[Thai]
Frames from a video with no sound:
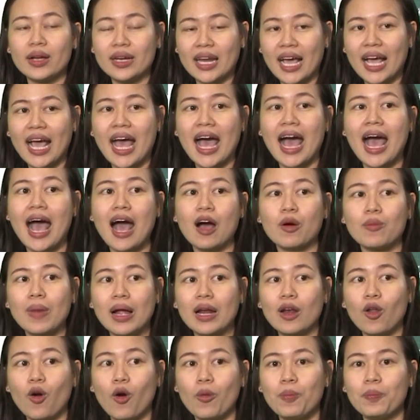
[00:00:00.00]
นะคะ เอามา
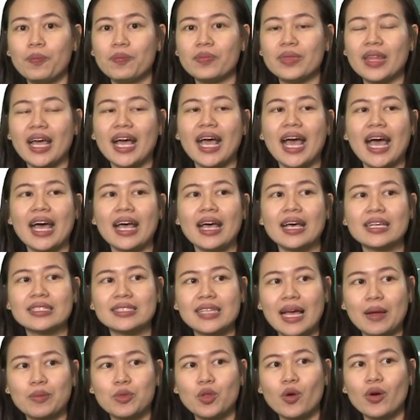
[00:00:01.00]
ลบนะคะ
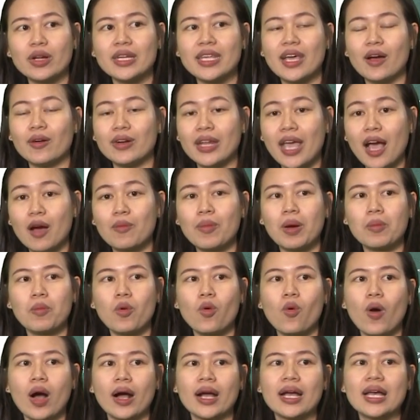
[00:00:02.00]
3ตัวเดี่ยวนี้เอามาบ
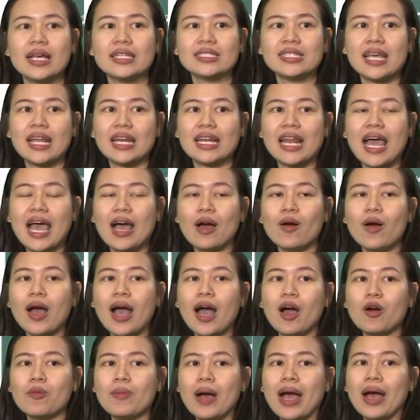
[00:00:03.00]
วกเสร็จแล้ว
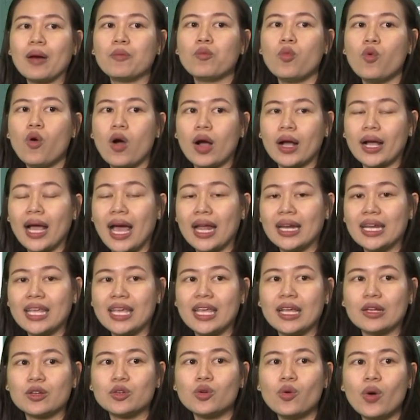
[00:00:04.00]
เอามาบวกกัน
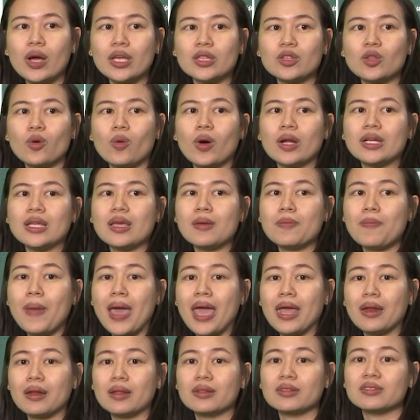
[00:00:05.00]
อีกด้วยตัวที่
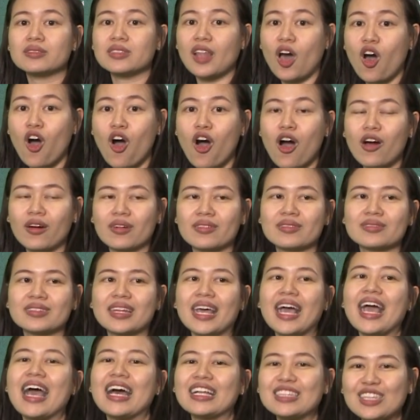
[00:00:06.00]
เป็นตอง
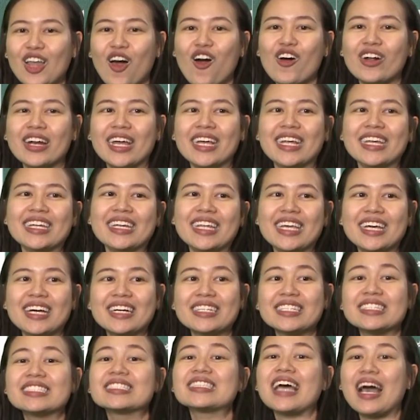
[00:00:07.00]
นะคะ ตองในที่นี้ก็
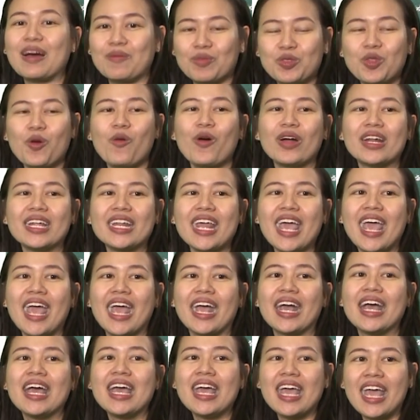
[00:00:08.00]
คือ 3 ตัวนั่นเอง
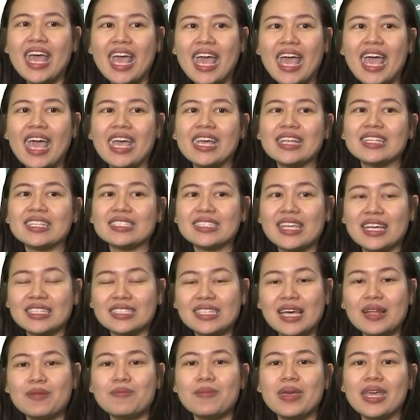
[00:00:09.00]
A
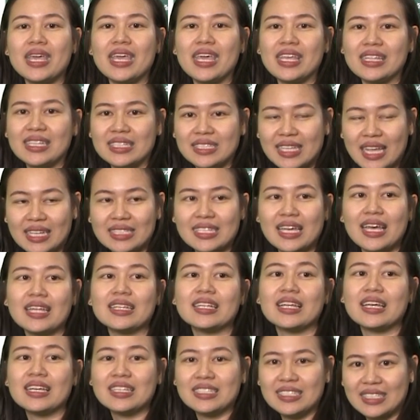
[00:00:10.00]
intersection B intersection
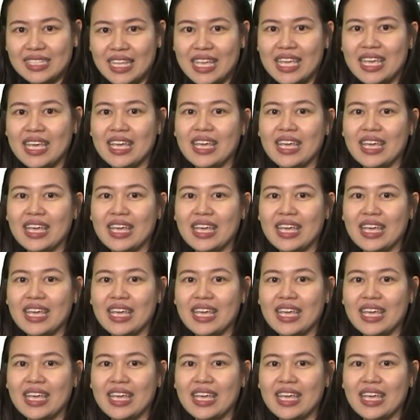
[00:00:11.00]
C